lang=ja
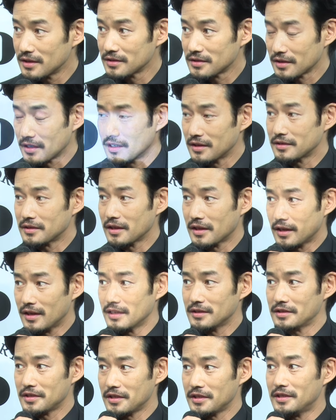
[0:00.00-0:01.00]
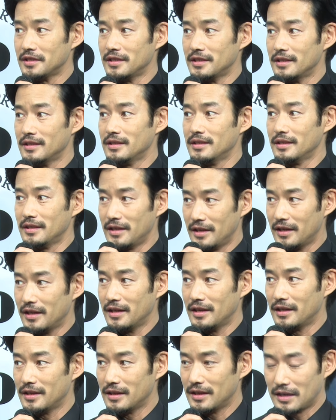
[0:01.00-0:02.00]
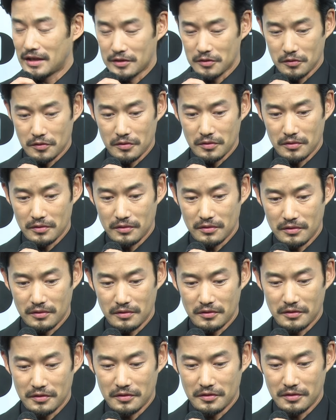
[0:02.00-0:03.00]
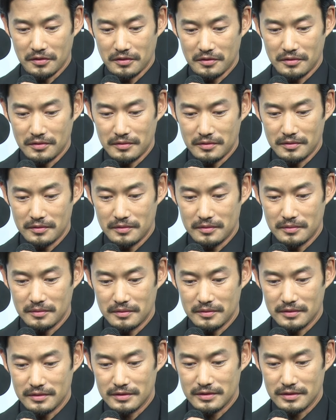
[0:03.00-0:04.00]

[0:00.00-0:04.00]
ャンスがあったらぜひ、うん、えー、あのー、